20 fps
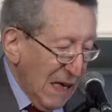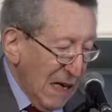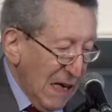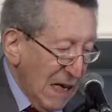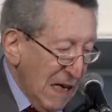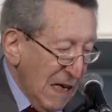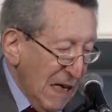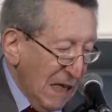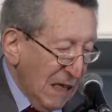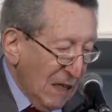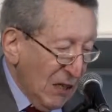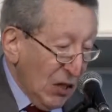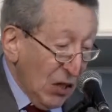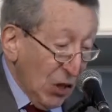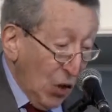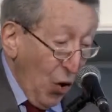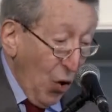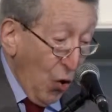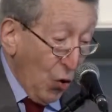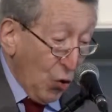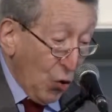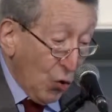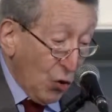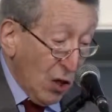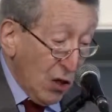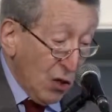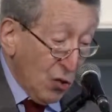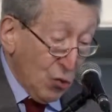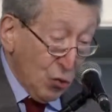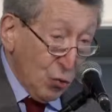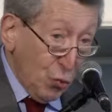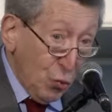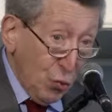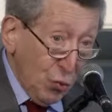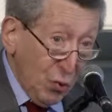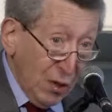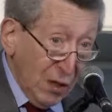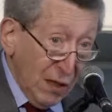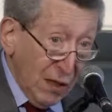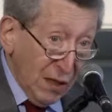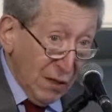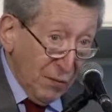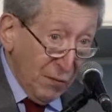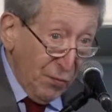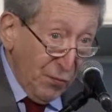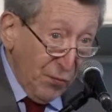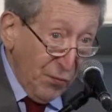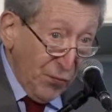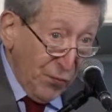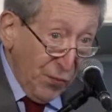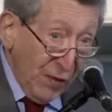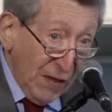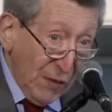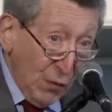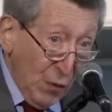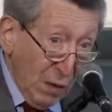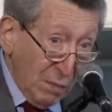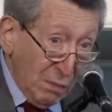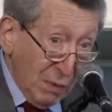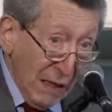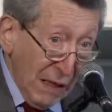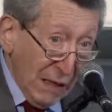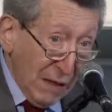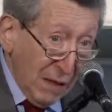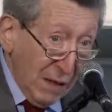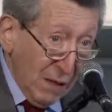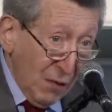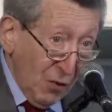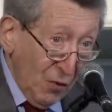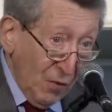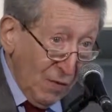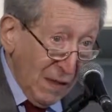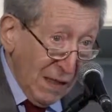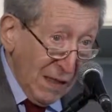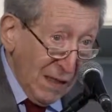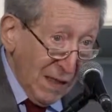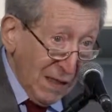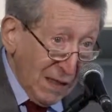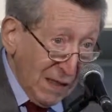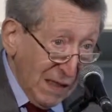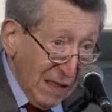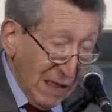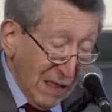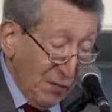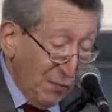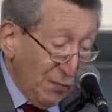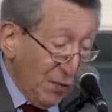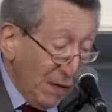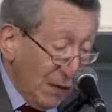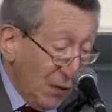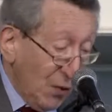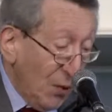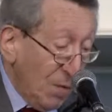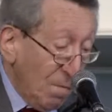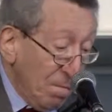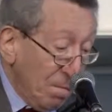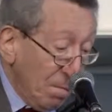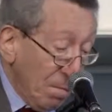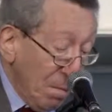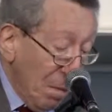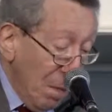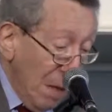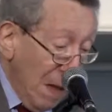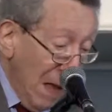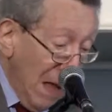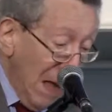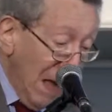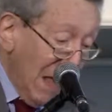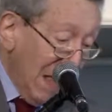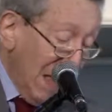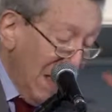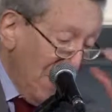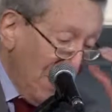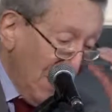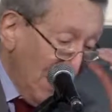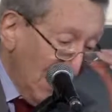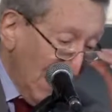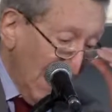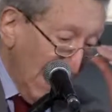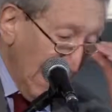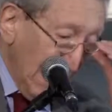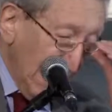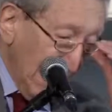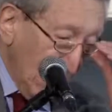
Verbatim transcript: il Tirolo del sud fino al Brennero, vale a dire fino alla frontiera